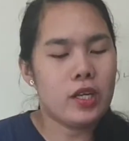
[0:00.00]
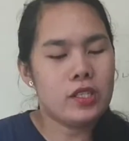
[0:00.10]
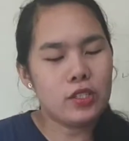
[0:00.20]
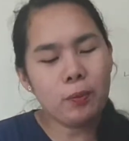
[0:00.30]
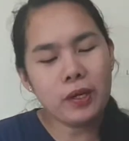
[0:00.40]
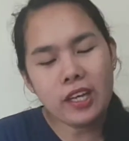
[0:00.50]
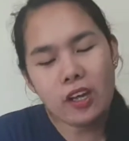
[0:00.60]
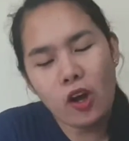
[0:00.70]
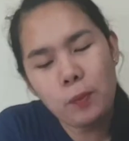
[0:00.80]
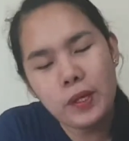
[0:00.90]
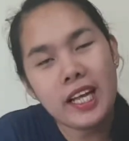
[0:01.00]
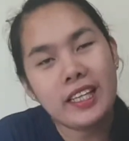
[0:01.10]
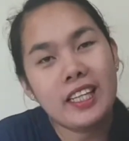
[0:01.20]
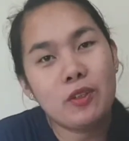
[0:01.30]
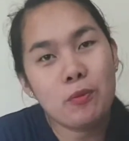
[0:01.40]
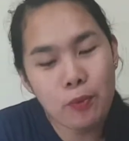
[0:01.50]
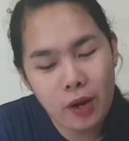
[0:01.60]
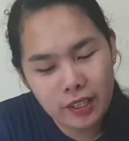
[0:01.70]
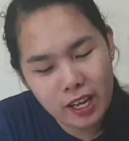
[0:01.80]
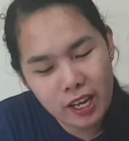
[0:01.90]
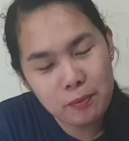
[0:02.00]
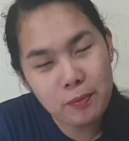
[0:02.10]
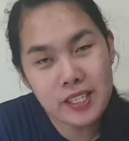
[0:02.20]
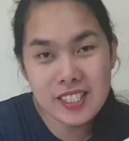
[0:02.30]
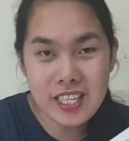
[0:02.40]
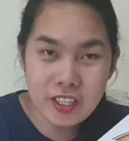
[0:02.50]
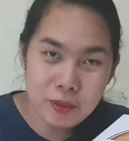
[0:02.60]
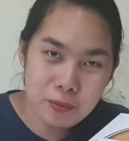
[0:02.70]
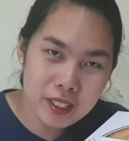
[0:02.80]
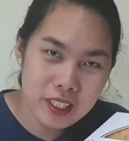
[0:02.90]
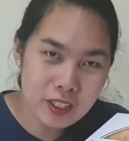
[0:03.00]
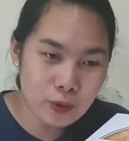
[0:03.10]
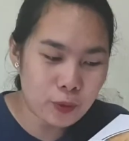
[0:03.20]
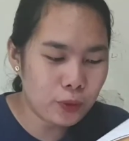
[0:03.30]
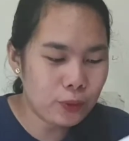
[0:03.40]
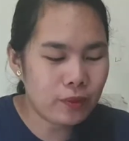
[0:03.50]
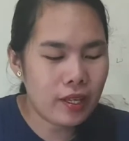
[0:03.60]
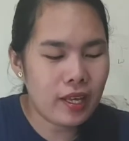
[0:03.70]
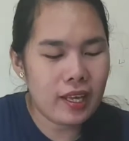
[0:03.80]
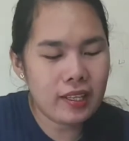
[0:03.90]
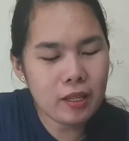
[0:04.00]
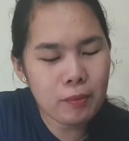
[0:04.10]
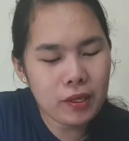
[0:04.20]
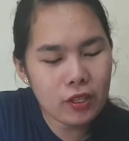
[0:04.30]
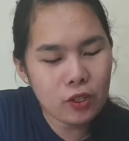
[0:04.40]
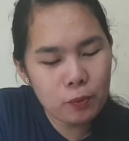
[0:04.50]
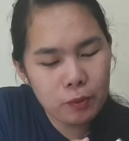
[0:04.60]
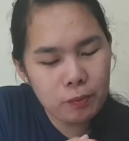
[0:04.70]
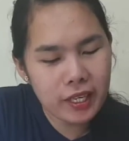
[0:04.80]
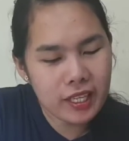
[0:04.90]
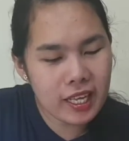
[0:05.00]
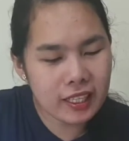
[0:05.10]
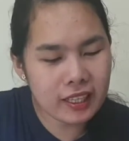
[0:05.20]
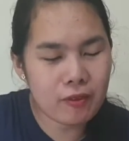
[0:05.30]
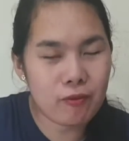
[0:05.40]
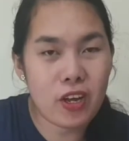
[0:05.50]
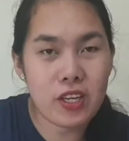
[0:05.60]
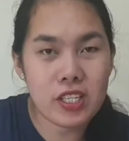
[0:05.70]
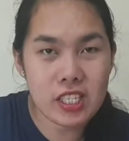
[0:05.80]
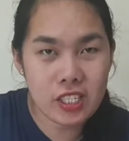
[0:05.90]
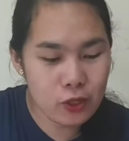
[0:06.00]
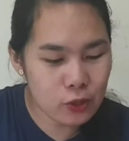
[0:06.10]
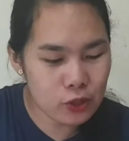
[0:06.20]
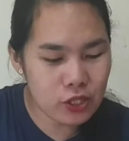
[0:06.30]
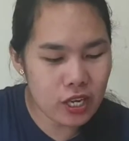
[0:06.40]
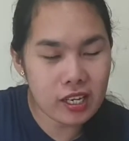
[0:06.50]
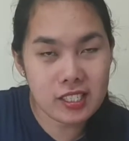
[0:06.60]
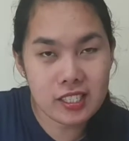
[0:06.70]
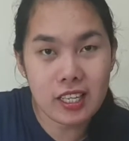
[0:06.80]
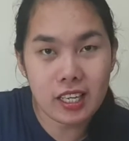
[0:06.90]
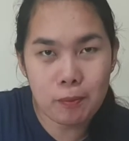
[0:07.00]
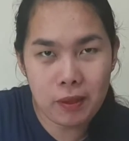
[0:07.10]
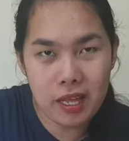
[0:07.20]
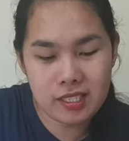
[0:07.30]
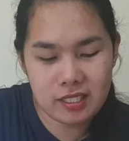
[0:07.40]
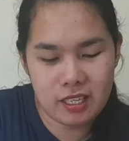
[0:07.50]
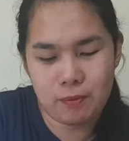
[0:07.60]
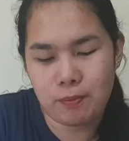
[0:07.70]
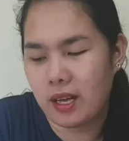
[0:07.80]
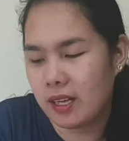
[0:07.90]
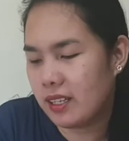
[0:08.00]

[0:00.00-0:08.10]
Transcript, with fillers: So, pag i-open natin itong product, may sticker pa dito. And then, pag in-open pa rin natin, very secure siya kasi naka-plastic pa.